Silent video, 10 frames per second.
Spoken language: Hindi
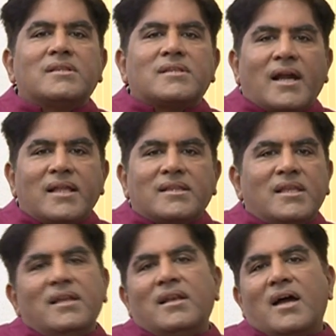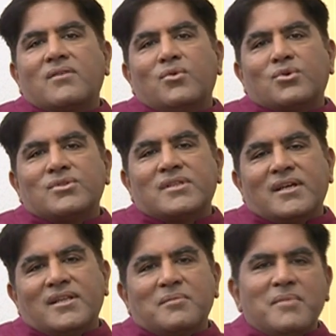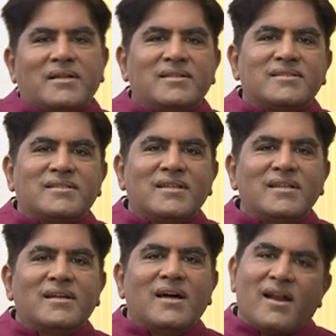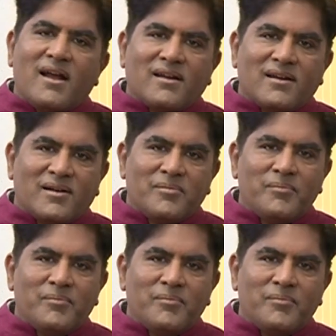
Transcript: साढ़े तीन लाख वोटों से अधिक मार्जिन से हराकर